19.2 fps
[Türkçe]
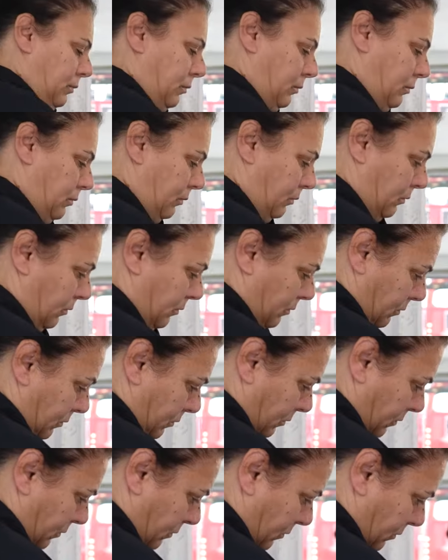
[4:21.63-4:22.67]
Evet.
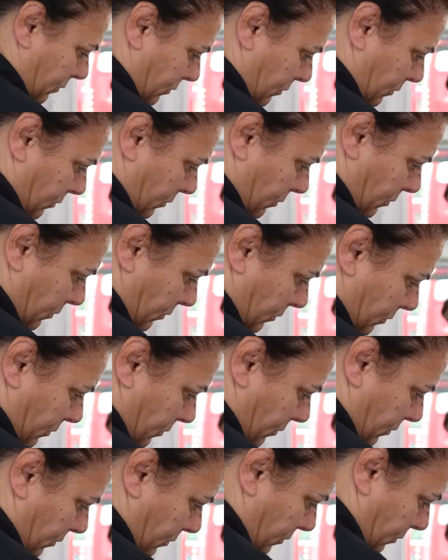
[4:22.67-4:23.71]
Beğenmediğiniz zaman
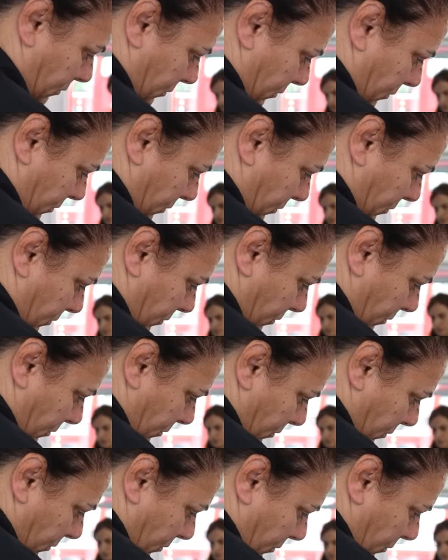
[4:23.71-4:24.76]
diyorsunuz ki Of course, bunun böyle course,
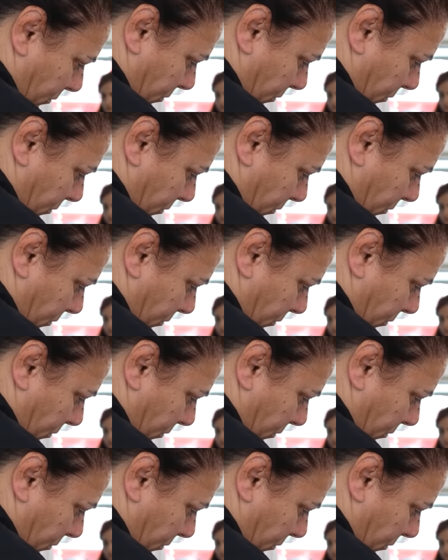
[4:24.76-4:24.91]
olması lazım.